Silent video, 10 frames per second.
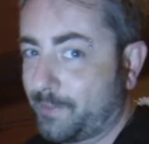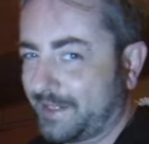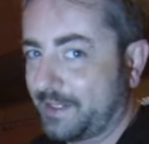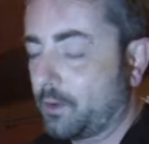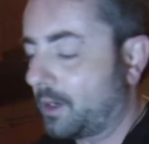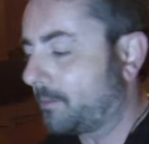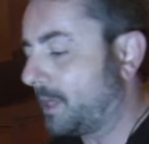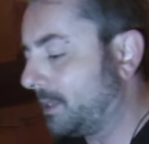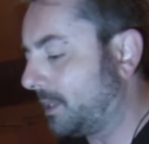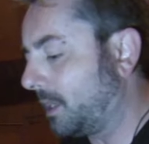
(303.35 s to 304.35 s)

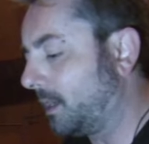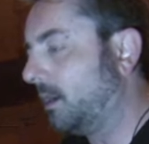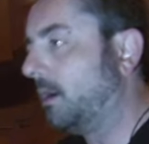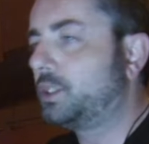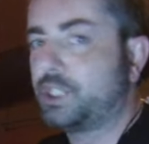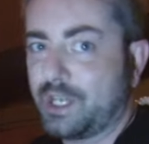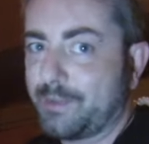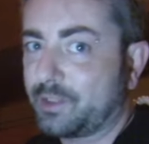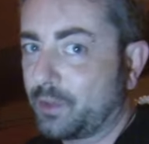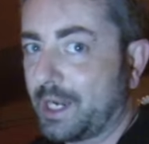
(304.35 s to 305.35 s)
particolarmente
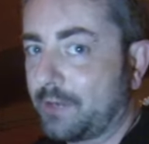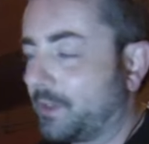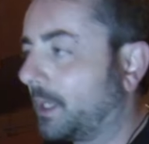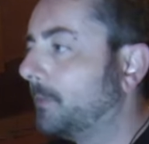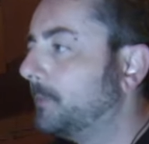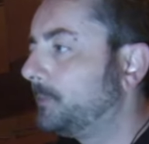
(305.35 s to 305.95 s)
cinematografica.